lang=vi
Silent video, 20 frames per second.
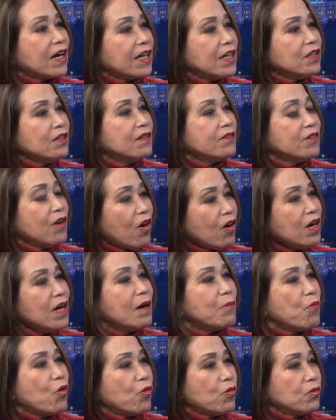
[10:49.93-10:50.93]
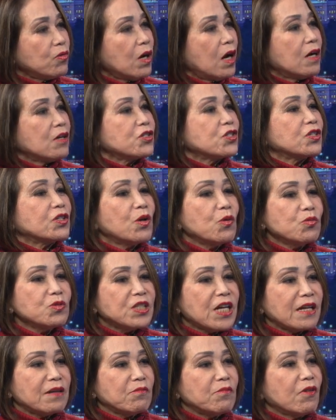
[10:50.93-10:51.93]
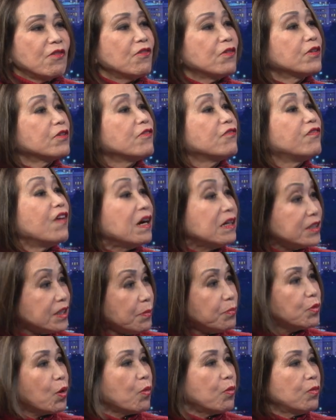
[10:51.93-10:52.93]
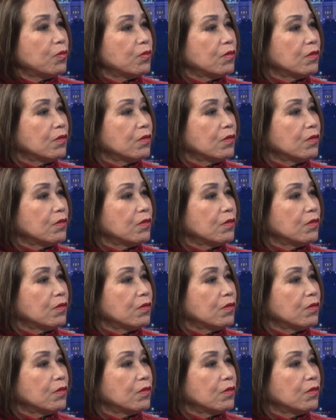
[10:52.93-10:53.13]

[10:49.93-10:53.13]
cái đó là một à, sự đấu tranh mà vẫn tiếp tục.